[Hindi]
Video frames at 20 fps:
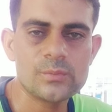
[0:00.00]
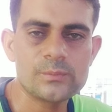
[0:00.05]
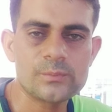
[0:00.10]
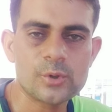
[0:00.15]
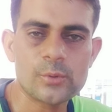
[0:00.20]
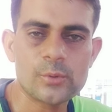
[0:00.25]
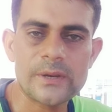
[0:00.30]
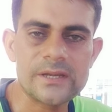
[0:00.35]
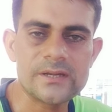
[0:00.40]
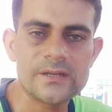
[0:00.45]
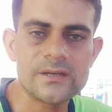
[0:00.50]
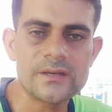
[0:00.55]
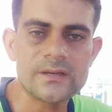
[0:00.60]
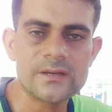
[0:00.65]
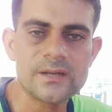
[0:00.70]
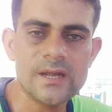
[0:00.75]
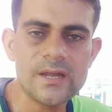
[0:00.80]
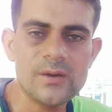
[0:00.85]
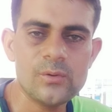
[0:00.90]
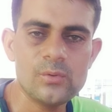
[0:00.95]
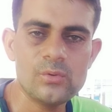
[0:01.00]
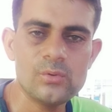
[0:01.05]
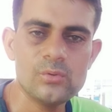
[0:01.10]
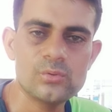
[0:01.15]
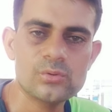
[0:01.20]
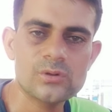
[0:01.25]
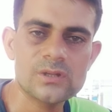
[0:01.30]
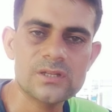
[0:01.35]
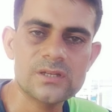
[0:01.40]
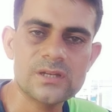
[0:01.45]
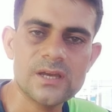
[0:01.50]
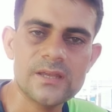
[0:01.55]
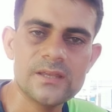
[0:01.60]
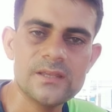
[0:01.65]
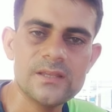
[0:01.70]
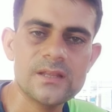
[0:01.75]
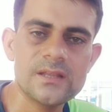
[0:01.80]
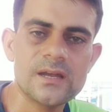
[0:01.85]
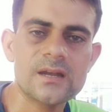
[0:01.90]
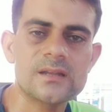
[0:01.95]
प्रोवाइड कर रहा है वो उतना
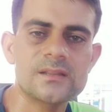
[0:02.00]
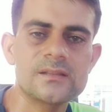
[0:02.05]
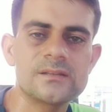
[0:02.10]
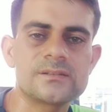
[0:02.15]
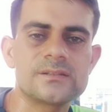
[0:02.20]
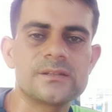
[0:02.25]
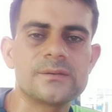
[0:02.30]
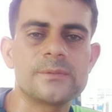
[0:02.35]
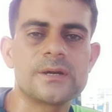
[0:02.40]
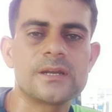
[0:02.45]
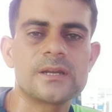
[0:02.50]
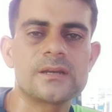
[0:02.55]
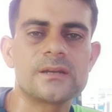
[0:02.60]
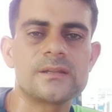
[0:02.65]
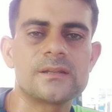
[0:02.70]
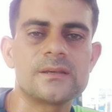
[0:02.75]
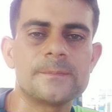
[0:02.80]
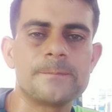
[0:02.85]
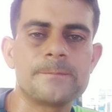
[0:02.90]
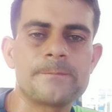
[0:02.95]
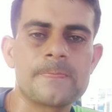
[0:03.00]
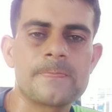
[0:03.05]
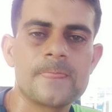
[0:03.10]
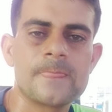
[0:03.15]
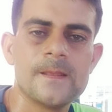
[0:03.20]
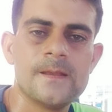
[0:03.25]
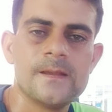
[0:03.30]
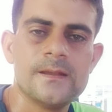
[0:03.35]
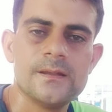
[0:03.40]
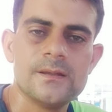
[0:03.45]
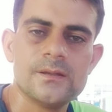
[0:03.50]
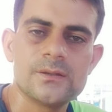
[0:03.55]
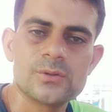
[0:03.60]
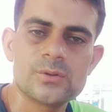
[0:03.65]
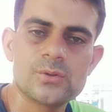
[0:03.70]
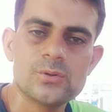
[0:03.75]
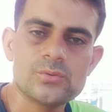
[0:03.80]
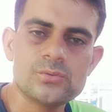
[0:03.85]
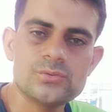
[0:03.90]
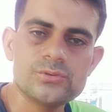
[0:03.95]
ही ताकत इस्तेमाल करते हैं
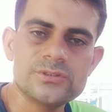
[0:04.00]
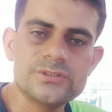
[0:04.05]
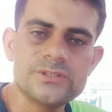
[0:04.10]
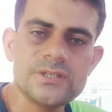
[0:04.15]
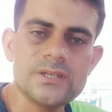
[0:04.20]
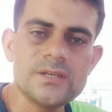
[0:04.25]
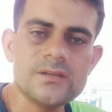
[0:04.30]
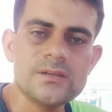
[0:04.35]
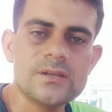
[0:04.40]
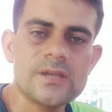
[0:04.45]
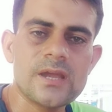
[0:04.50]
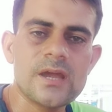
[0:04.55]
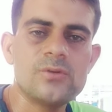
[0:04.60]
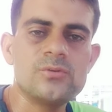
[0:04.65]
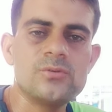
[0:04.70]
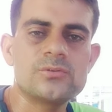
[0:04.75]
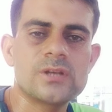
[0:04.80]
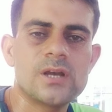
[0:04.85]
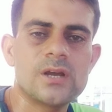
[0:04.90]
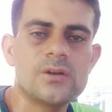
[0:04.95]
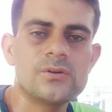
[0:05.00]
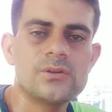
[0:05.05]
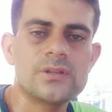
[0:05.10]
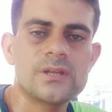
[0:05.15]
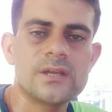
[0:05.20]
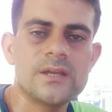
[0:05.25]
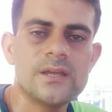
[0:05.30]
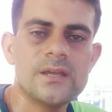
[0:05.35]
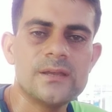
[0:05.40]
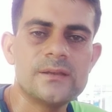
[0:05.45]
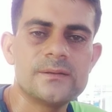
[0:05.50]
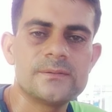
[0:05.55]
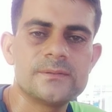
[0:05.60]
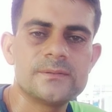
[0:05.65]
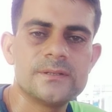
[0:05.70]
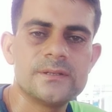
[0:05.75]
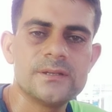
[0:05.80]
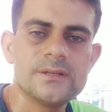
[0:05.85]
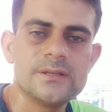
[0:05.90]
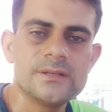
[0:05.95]
तो उससे क्या नुकसान होता है
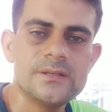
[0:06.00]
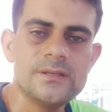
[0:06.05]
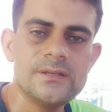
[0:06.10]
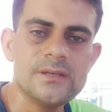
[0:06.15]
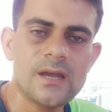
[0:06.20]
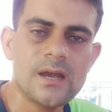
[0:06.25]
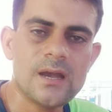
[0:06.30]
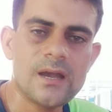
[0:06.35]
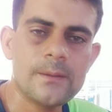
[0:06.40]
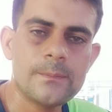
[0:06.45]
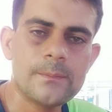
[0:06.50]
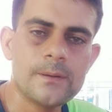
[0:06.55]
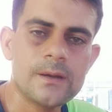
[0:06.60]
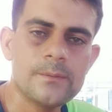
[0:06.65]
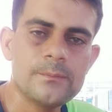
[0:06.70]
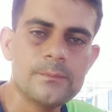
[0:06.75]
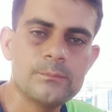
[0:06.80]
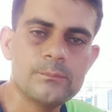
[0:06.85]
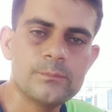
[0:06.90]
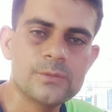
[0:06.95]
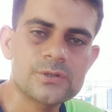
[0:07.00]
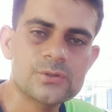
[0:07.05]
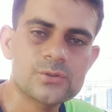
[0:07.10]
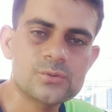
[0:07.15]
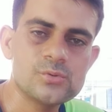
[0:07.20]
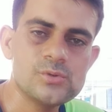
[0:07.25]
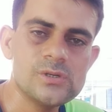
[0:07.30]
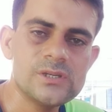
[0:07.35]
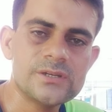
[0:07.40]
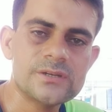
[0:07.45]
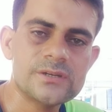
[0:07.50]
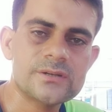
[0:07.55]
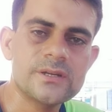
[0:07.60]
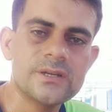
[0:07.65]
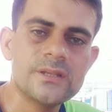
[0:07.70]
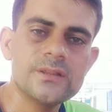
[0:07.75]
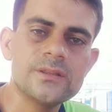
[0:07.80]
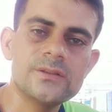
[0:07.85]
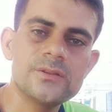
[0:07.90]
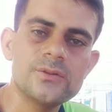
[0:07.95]
कि आपका मस्कुलर
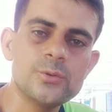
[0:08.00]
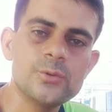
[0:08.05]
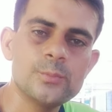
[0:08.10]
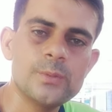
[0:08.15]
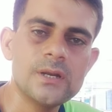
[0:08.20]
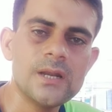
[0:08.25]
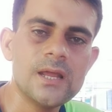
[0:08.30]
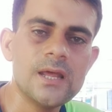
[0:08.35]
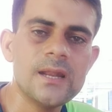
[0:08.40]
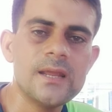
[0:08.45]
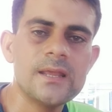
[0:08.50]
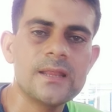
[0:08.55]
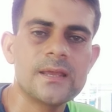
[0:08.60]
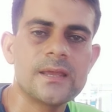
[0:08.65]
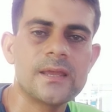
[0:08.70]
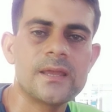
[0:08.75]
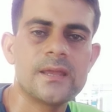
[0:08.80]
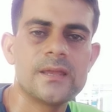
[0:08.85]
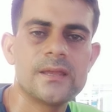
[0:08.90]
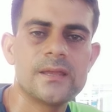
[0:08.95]
स्ट्रेंथ तो बना रहता है